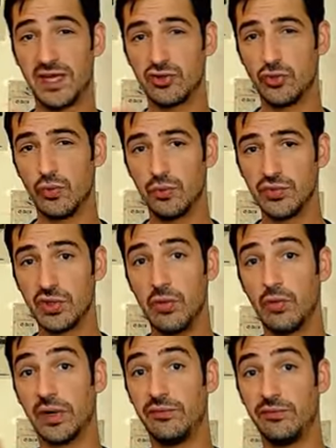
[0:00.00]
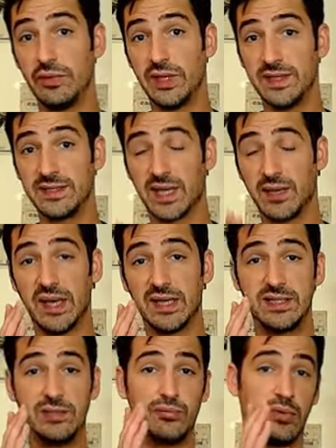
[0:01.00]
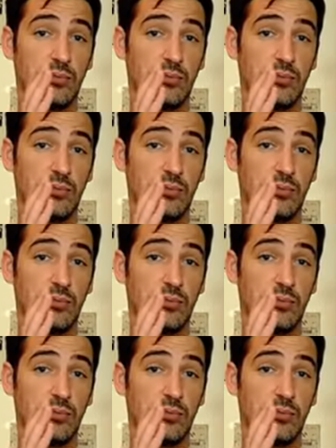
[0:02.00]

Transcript: de 11 ans, aurait fugué, serait parti pour